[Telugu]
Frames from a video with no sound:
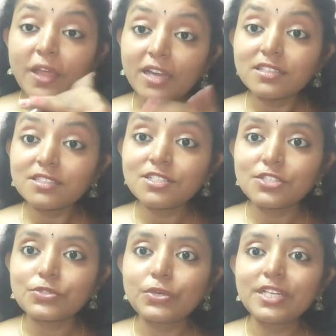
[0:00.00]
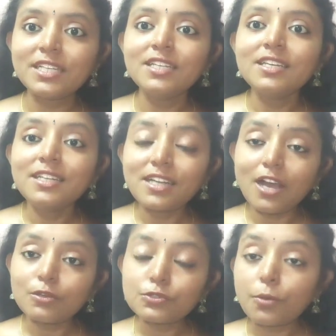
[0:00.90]
అర్థం చేసుకొని
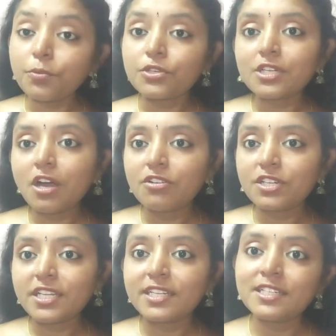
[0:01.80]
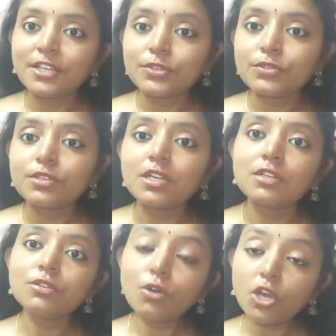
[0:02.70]
నాకు సపోర్ట్గా ఉంటారని
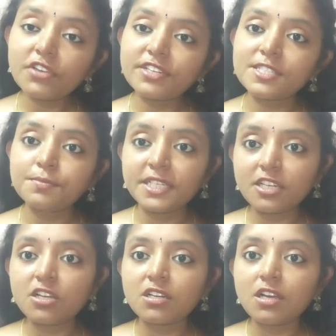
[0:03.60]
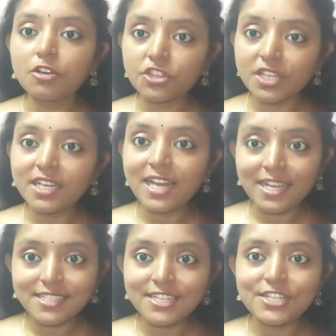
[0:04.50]
అనుకుంటున్నాను ఓకే ఫ్రెండ్స్ మీరు కనుక కొత్తగా నా
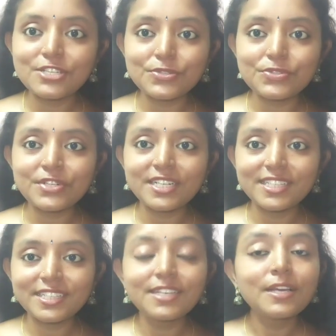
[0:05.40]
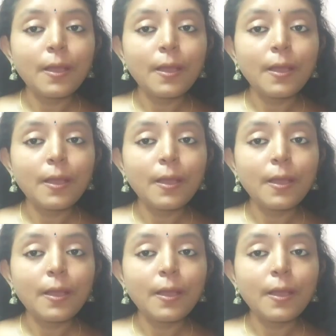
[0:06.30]
ఛానల్ చూస్తున్నట్టయితే